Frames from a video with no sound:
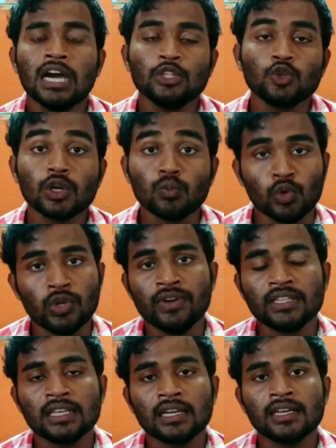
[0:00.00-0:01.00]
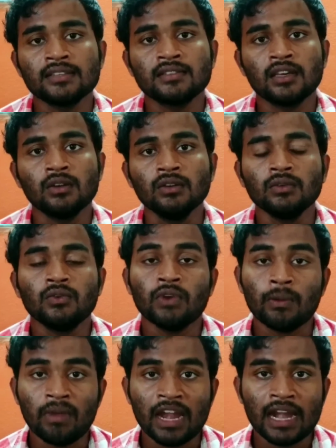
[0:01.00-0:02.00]
అది కూడా మూడు విడతలుగా ఇస్తారు
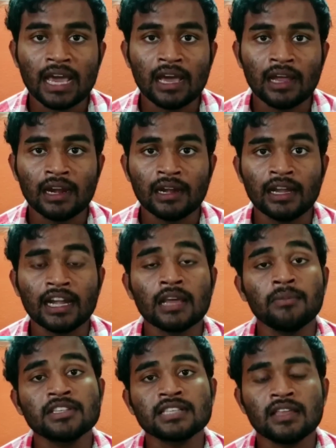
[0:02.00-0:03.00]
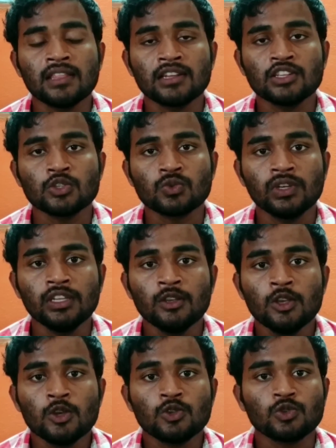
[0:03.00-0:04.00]
ఆ డేటాబేస్ ఆధార్ చేసుకుని
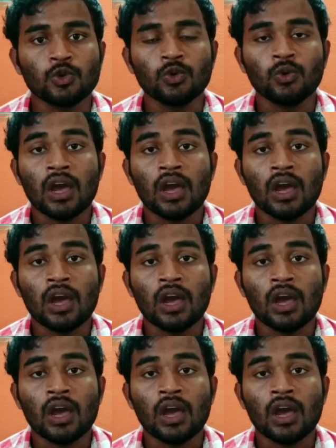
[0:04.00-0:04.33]
సో